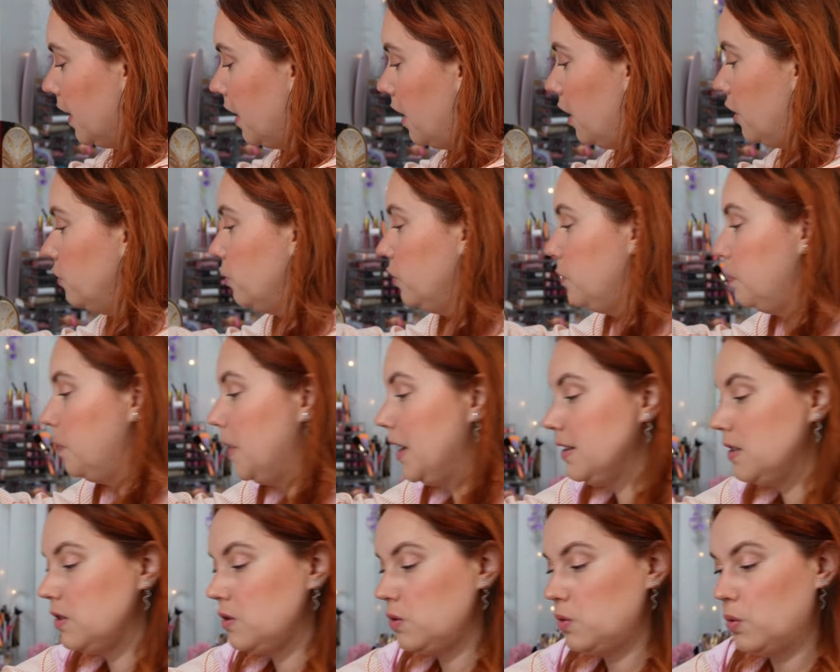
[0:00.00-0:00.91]
Un autre
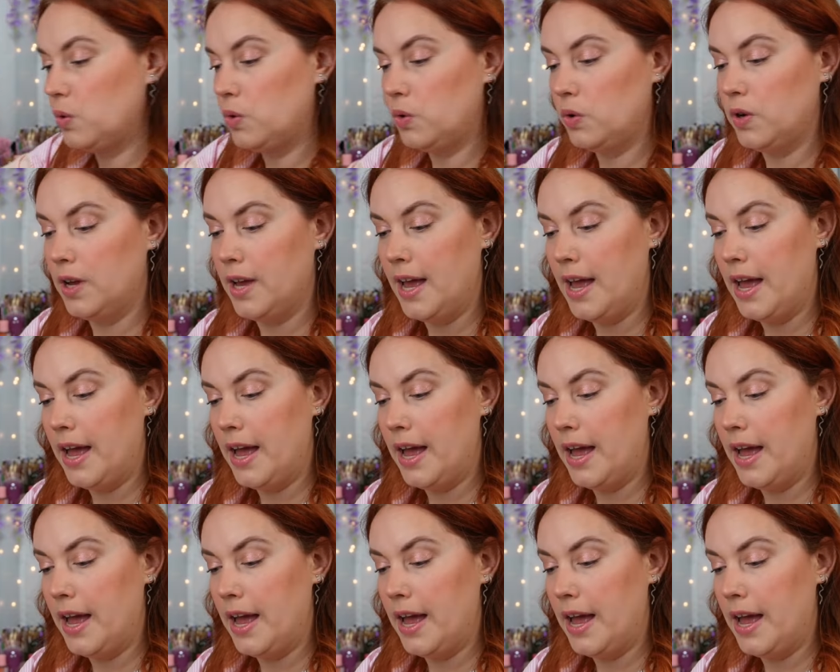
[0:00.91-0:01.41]
pinceau.